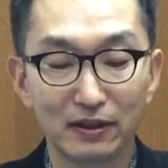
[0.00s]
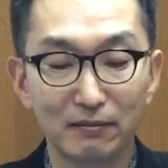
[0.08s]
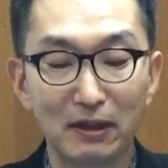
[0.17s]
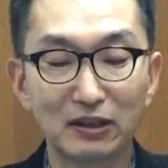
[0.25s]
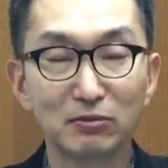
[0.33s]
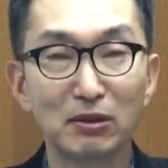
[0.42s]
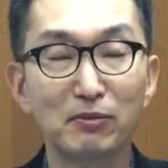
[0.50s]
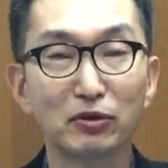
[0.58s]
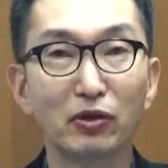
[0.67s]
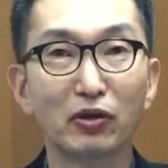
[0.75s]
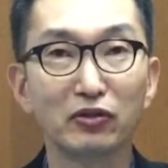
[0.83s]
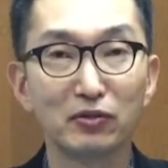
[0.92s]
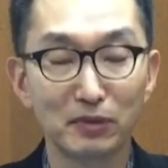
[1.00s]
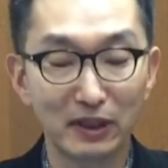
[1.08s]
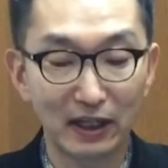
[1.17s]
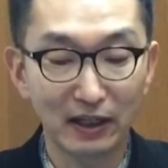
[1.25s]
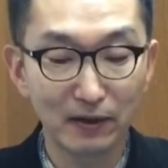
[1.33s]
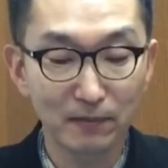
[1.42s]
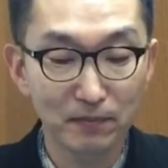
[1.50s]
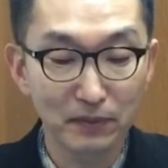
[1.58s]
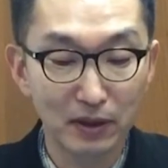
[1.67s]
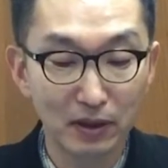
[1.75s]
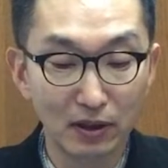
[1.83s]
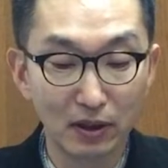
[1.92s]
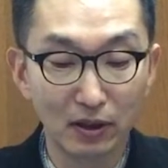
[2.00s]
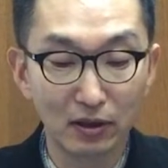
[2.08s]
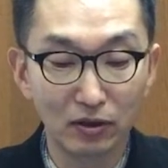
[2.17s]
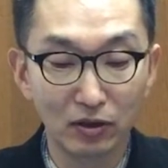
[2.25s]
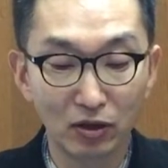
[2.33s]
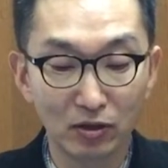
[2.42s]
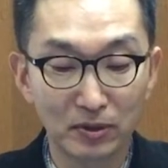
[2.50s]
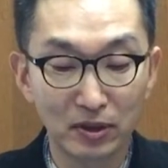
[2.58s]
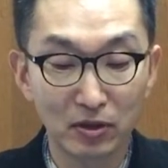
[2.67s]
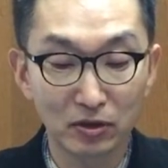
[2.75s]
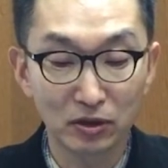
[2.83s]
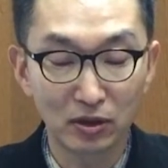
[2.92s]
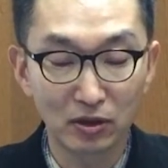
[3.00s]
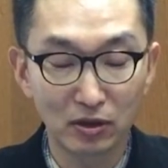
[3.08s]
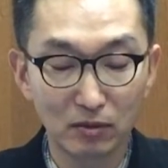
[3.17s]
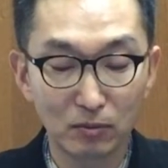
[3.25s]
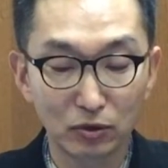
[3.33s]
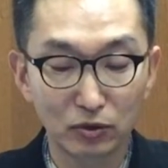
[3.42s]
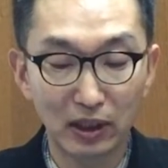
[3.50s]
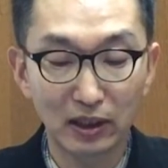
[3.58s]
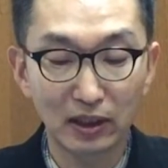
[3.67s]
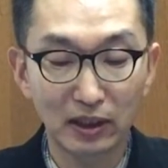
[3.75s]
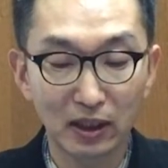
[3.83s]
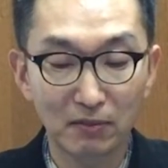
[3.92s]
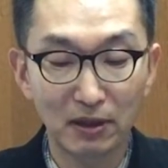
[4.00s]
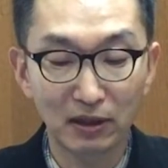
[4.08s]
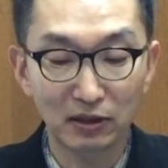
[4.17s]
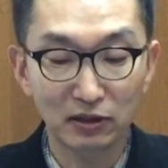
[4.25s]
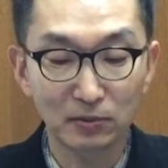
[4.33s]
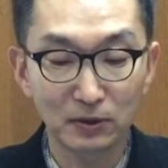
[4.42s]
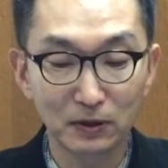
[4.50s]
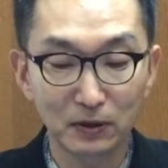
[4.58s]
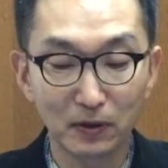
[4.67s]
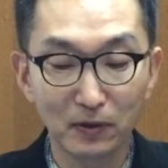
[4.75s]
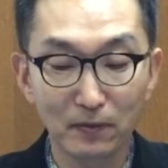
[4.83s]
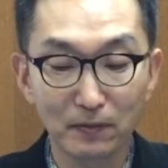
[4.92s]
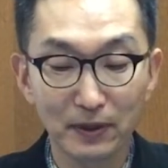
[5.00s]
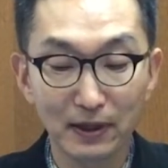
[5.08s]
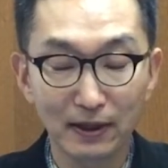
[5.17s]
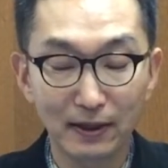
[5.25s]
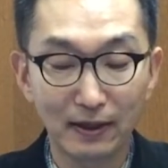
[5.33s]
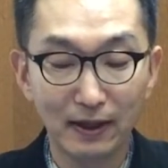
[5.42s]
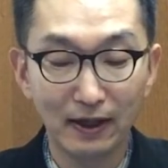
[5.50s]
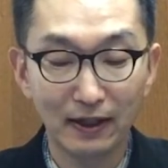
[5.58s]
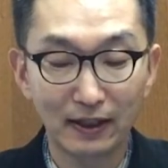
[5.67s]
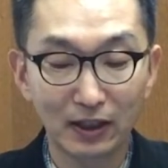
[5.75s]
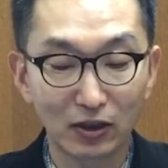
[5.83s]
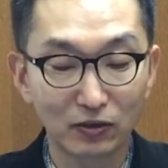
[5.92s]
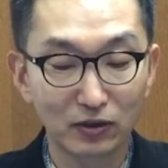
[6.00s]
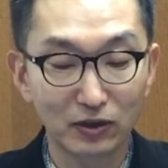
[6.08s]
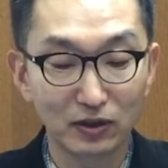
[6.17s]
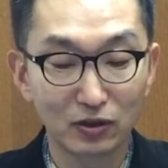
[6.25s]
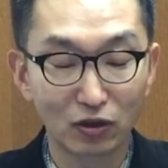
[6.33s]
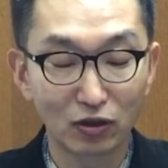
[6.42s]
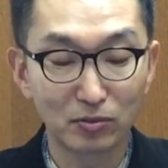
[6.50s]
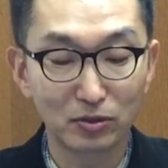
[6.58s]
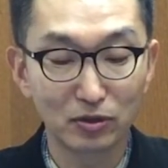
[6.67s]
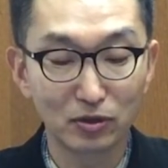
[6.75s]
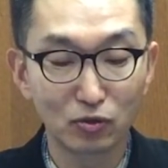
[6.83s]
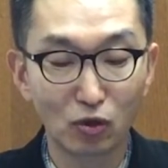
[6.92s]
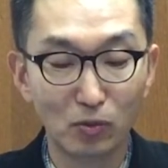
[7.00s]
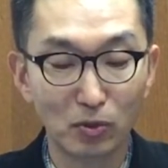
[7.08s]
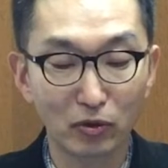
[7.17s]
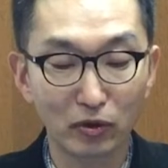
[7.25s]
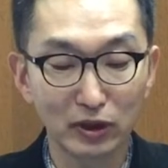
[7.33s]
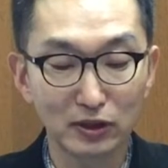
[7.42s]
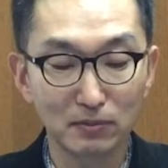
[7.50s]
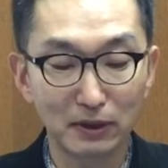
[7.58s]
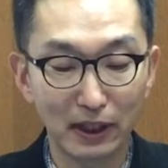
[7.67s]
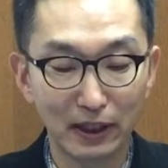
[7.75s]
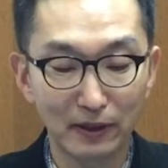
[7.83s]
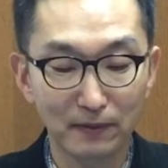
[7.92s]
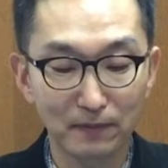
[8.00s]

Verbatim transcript: 말씀 한번 더 읽습니다. 여러분의 걱정을 모두 하나님께 맡기십시오. 하나님께서는 여러분을 돌보고 계십니다.